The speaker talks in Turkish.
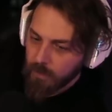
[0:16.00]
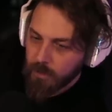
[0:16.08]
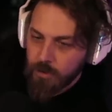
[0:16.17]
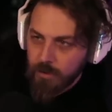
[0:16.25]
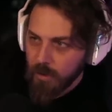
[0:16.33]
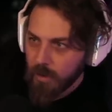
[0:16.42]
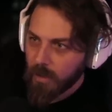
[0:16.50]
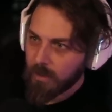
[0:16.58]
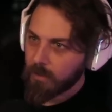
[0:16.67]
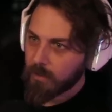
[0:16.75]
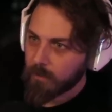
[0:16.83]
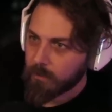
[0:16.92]
Yakışır
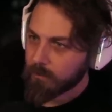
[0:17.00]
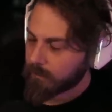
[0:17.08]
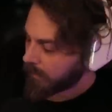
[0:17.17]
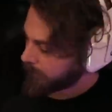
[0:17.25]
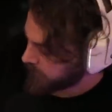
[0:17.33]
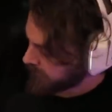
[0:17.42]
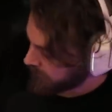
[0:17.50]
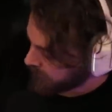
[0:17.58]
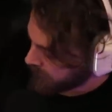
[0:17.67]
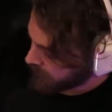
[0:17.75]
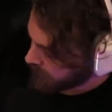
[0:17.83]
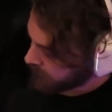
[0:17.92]
herhalde oğlum.
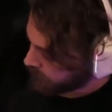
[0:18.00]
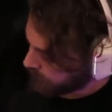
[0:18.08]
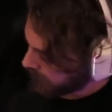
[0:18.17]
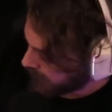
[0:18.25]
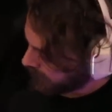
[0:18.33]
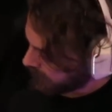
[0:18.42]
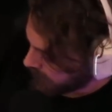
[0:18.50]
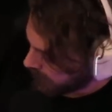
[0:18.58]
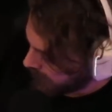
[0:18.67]
Hepsini bir de